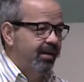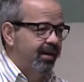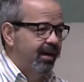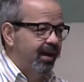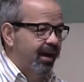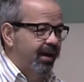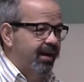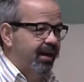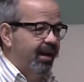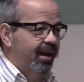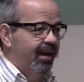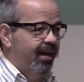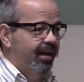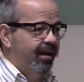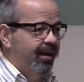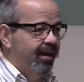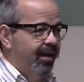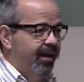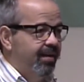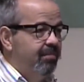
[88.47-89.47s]

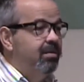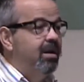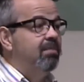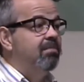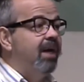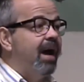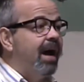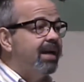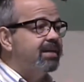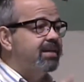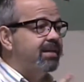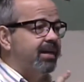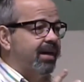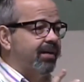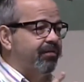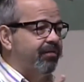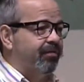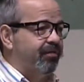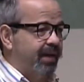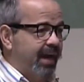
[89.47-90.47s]
Aquela emblemática
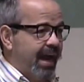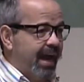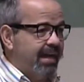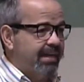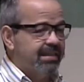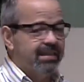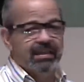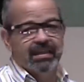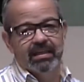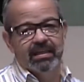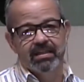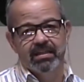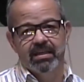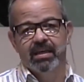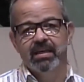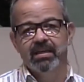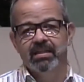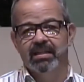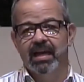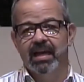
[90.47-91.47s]
frase que
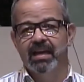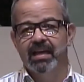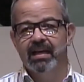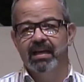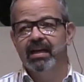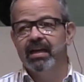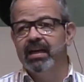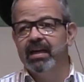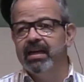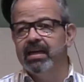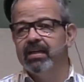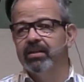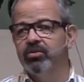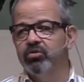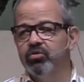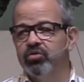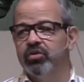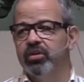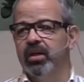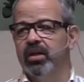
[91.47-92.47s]
diz: A alegria do
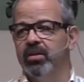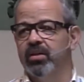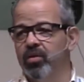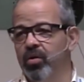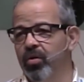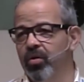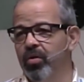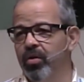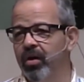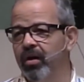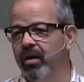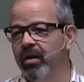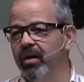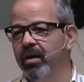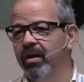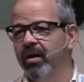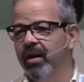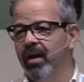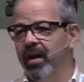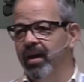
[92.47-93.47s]
Senhor
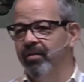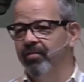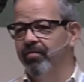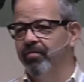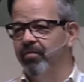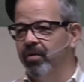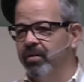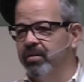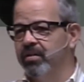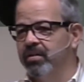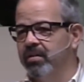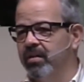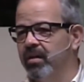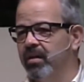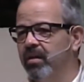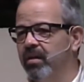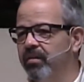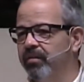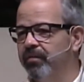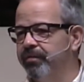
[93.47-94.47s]
é a vossa
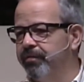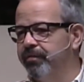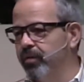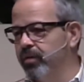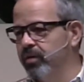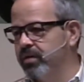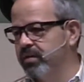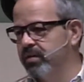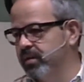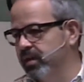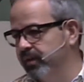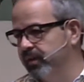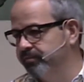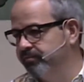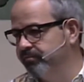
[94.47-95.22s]
força.